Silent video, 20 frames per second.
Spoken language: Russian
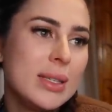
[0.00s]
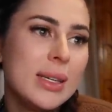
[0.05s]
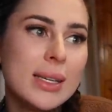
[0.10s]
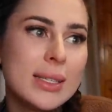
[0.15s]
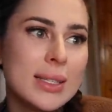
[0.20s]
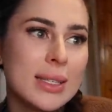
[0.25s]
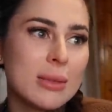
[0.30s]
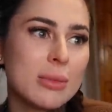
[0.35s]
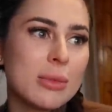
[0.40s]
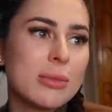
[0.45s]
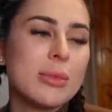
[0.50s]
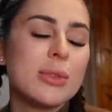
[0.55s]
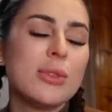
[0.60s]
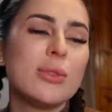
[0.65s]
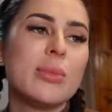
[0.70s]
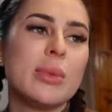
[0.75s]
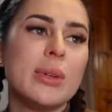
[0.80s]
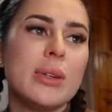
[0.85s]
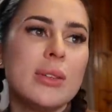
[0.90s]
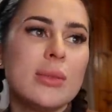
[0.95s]
хотя бы
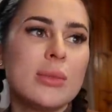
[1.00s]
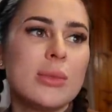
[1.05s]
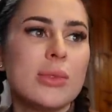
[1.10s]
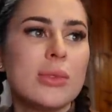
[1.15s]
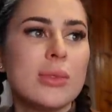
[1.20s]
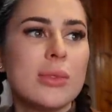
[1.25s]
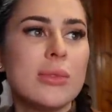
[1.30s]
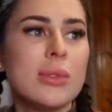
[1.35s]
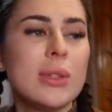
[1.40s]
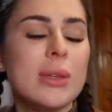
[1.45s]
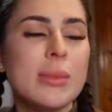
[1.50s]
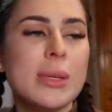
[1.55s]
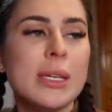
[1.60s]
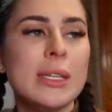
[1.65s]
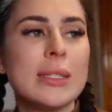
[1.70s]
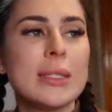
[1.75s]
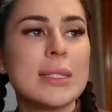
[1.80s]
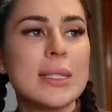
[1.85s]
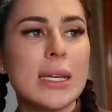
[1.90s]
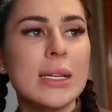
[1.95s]
минут, поэтому, ну, для меня
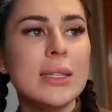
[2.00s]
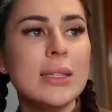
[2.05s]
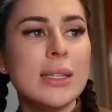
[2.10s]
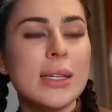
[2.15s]
это странно.